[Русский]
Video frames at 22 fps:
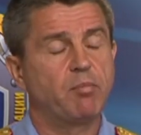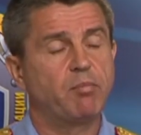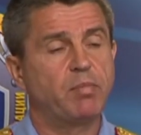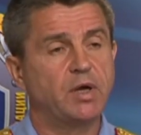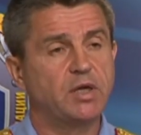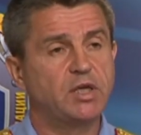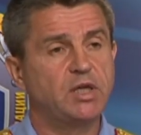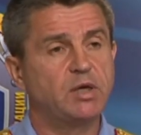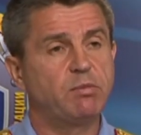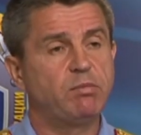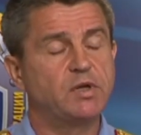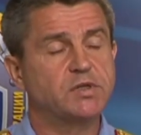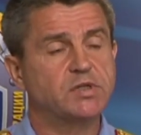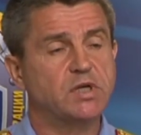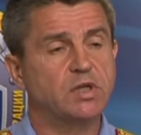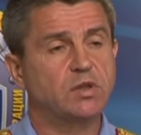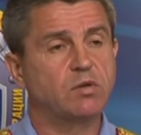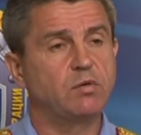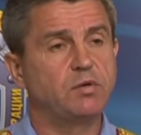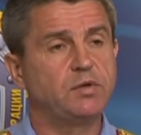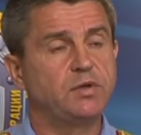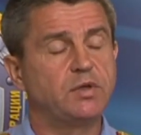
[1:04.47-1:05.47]
погибли
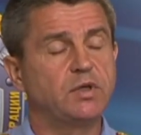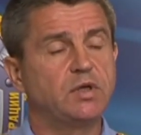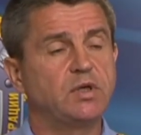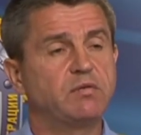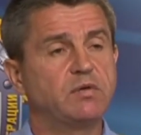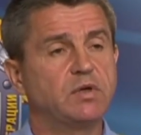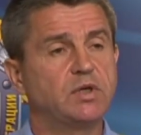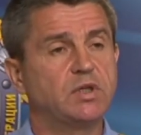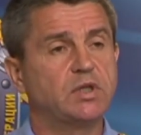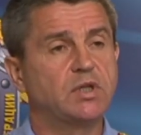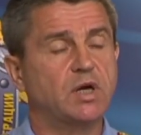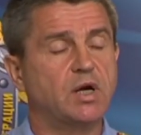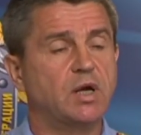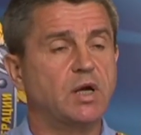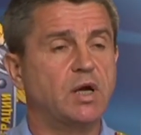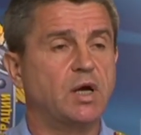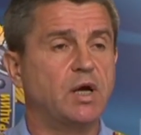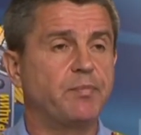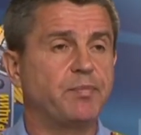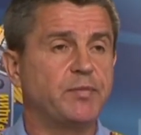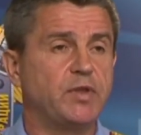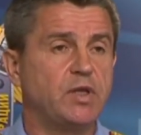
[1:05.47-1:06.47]
сотрудники
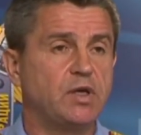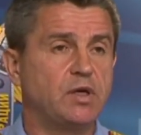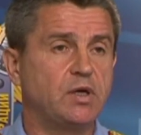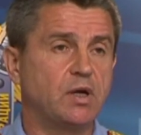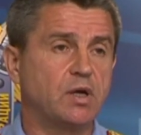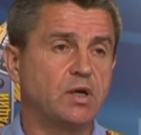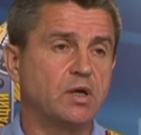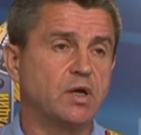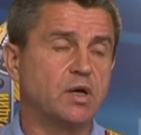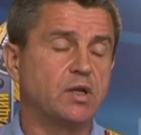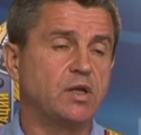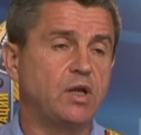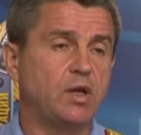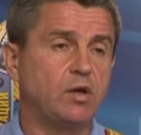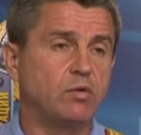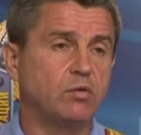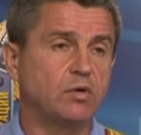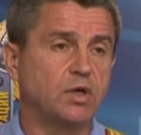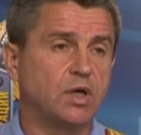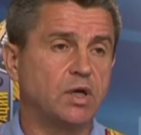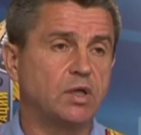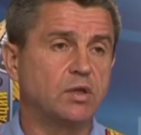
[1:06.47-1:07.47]
ВГТРК Игорь
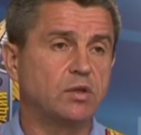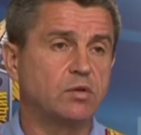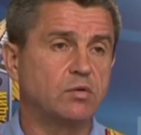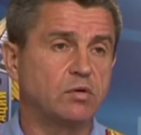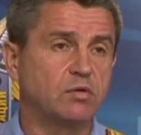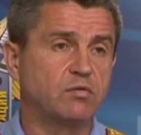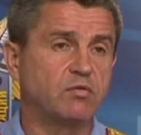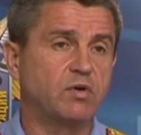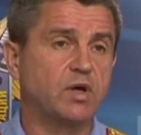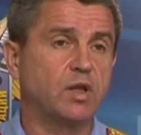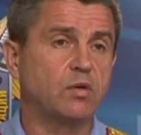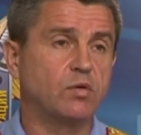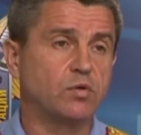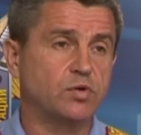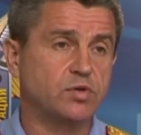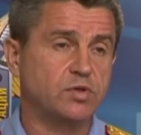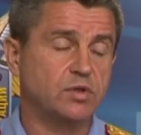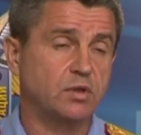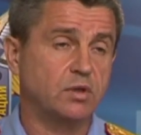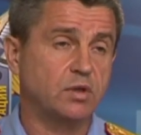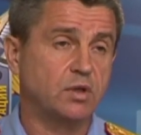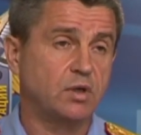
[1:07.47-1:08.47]
Корнелюк и Антон
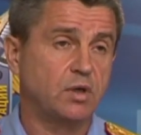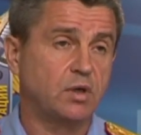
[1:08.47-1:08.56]
Волошин.